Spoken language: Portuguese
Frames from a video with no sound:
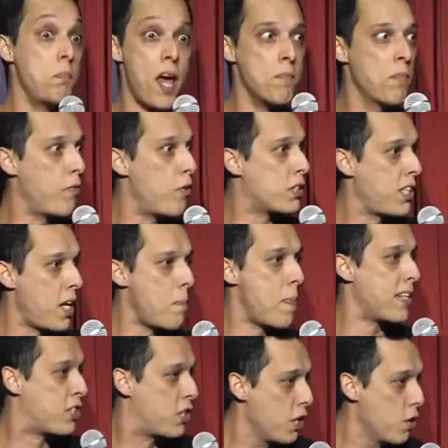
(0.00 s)
meu irmão, você é
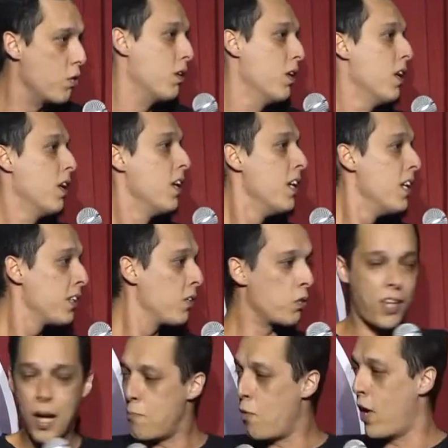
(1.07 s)
imbecil. Não
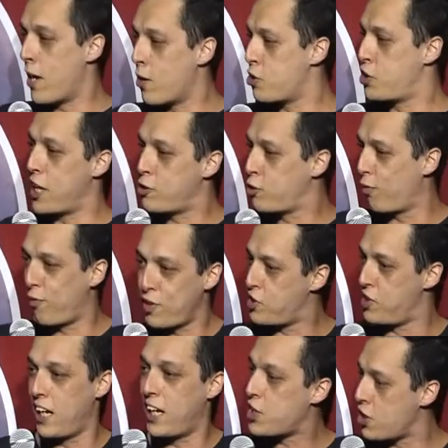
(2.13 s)
está morrendo gente
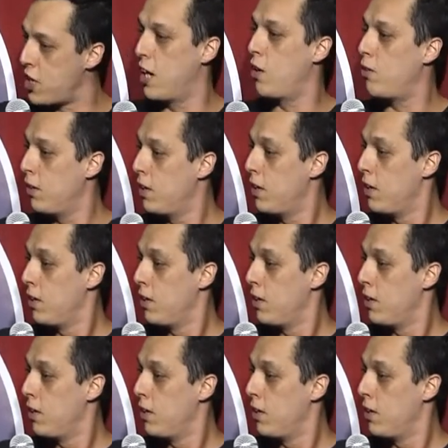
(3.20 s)
suficiente, não,